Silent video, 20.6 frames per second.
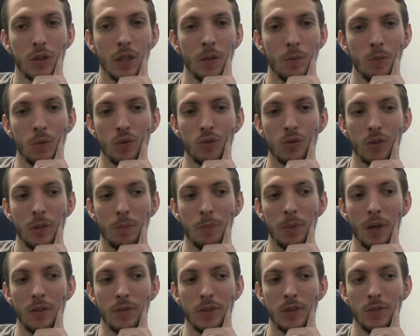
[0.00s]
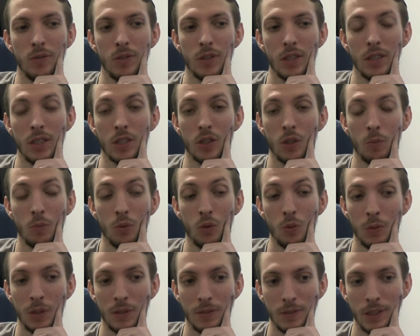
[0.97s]
cas, moi je ne voudrais pas revivre une année comme
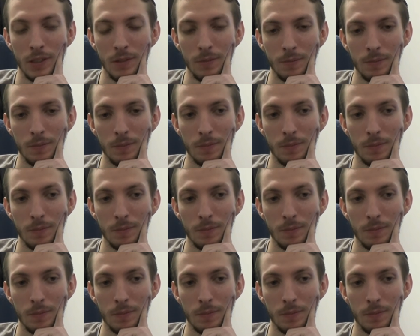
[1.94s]
2020,